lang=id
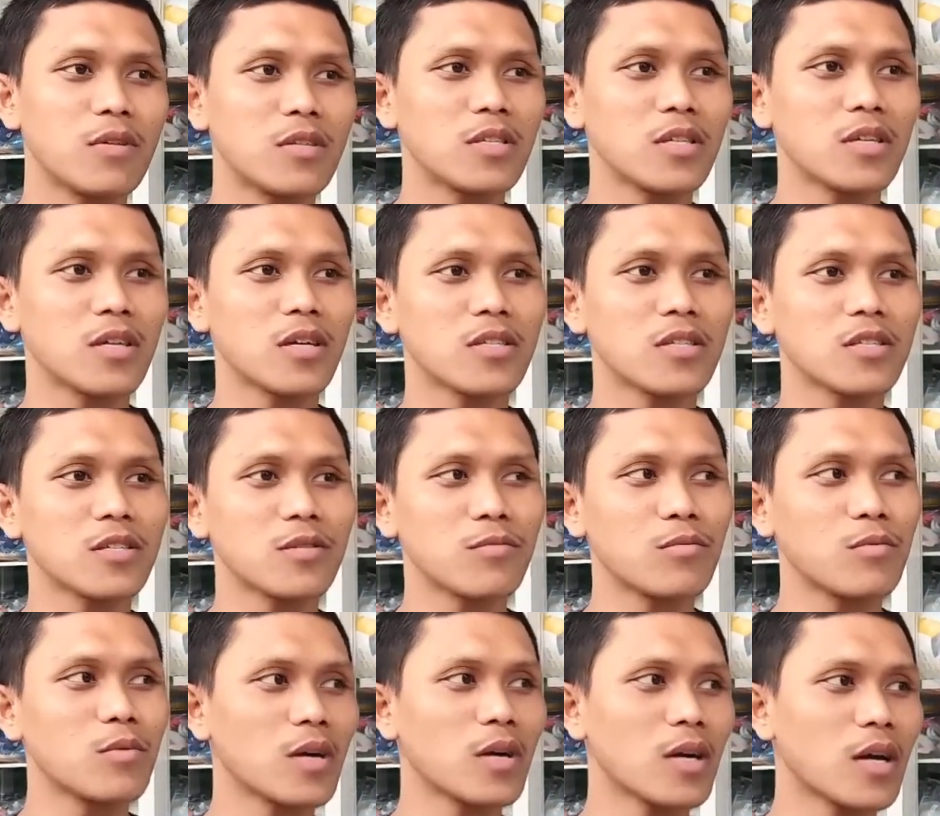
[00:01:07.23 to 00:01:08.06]
sudah
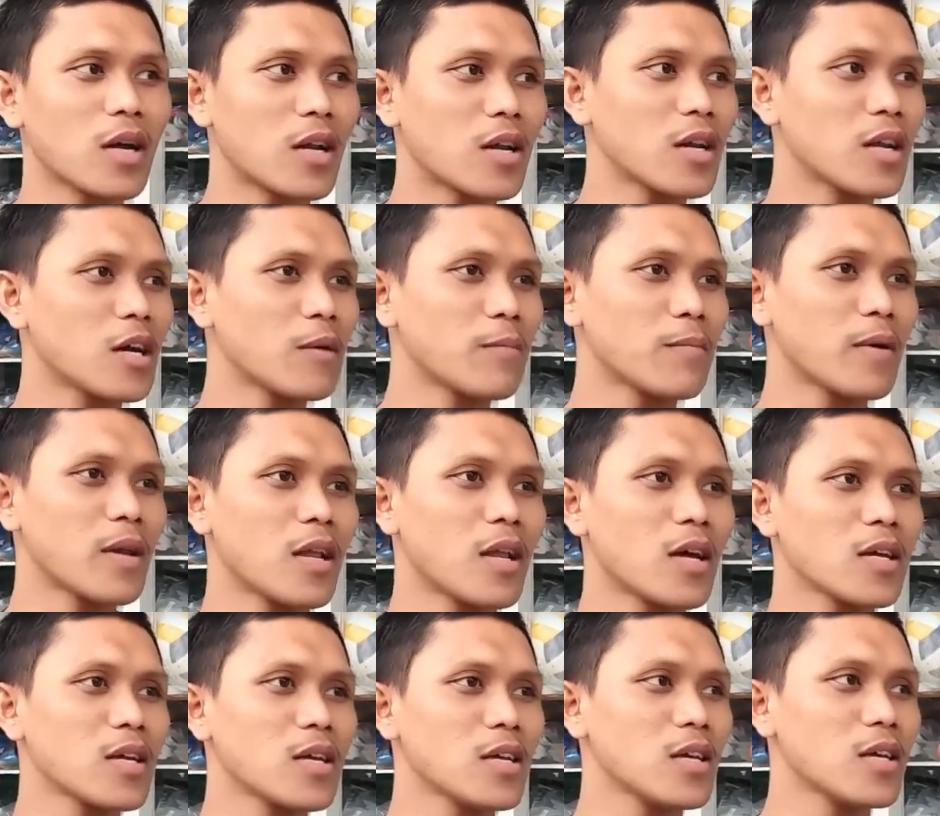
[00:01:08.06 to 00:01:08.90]
semua karena
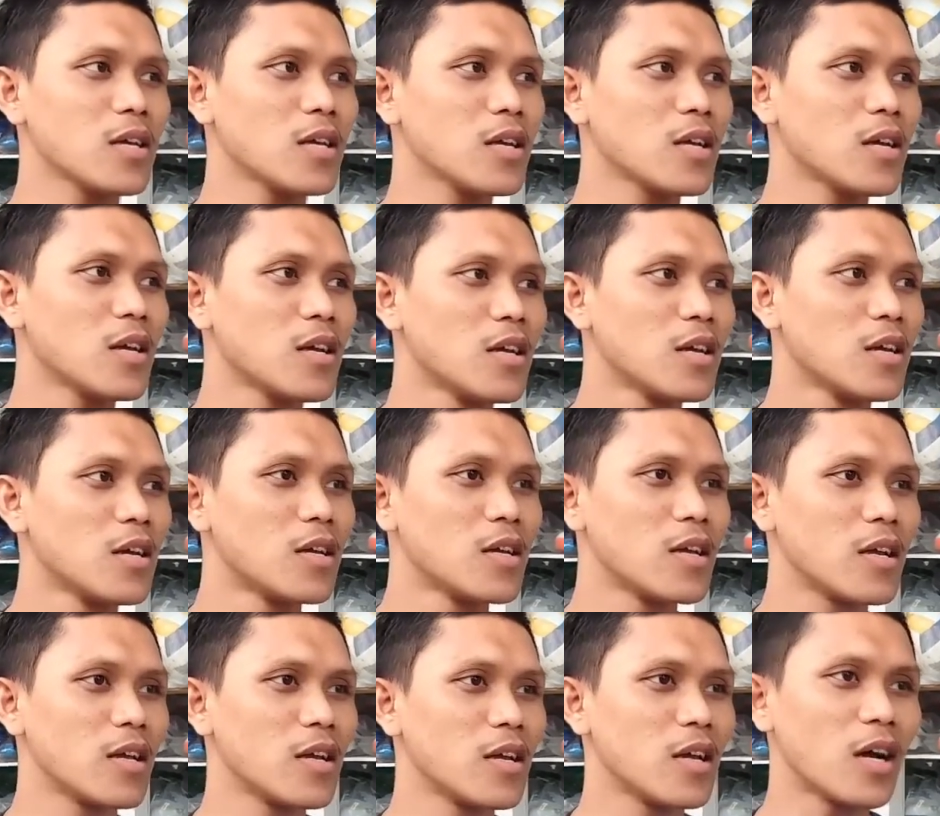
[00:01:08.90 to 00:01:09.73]
apalagi
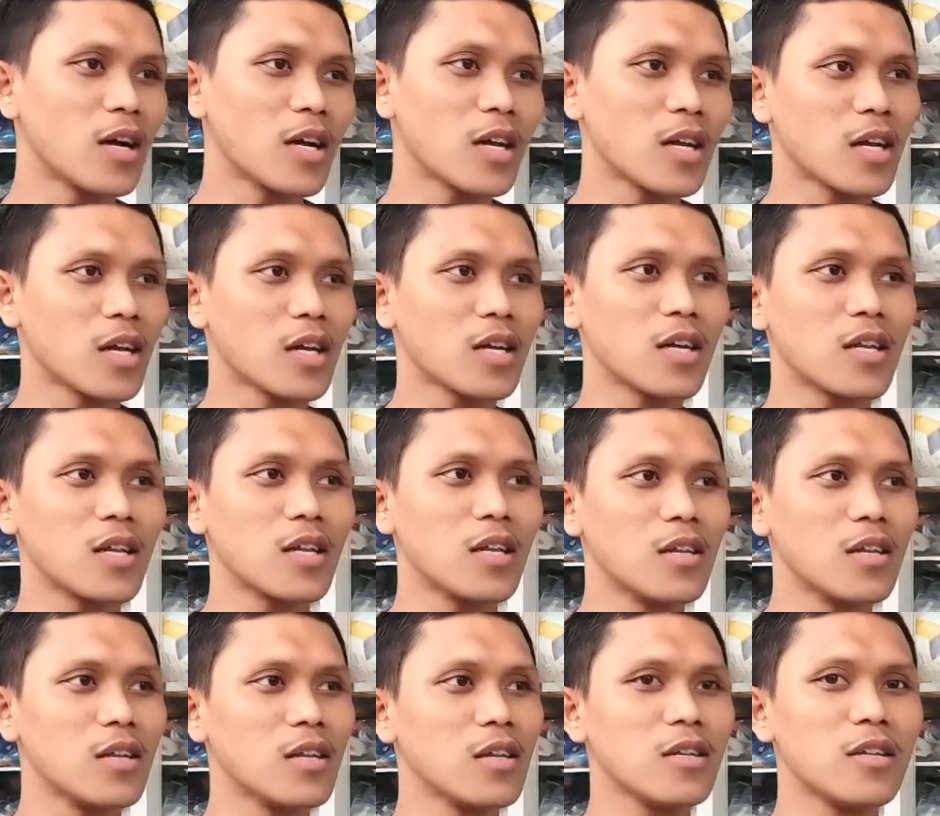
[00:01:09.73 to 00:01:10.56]
akhir-akhir
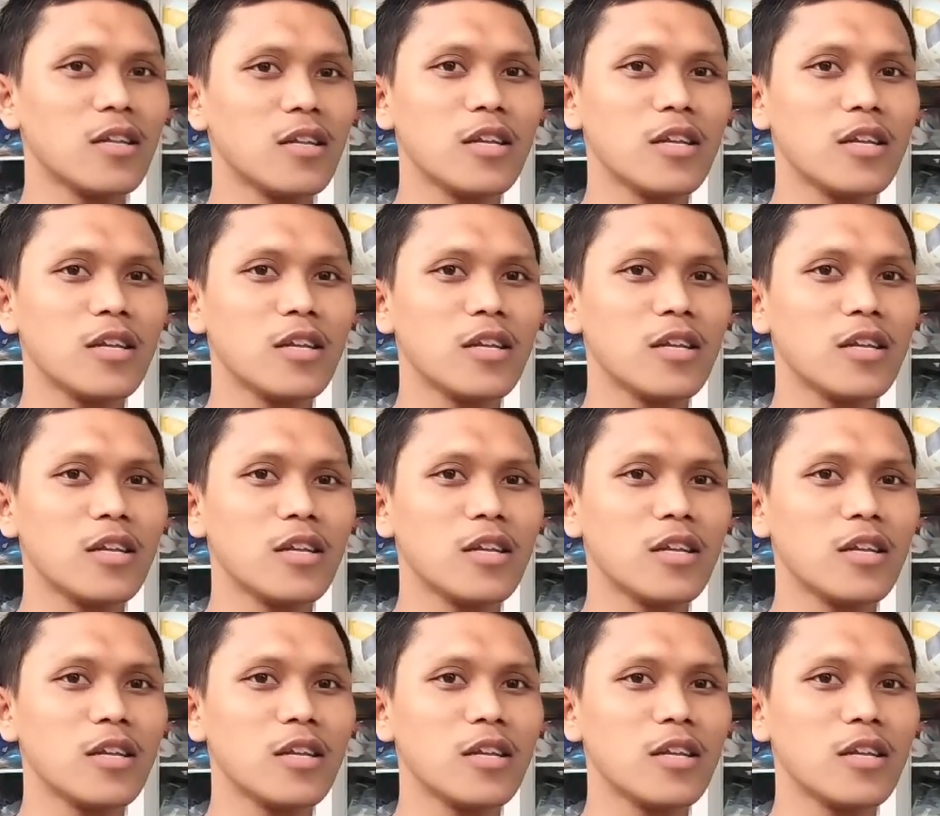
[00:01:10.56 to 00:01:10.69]
ini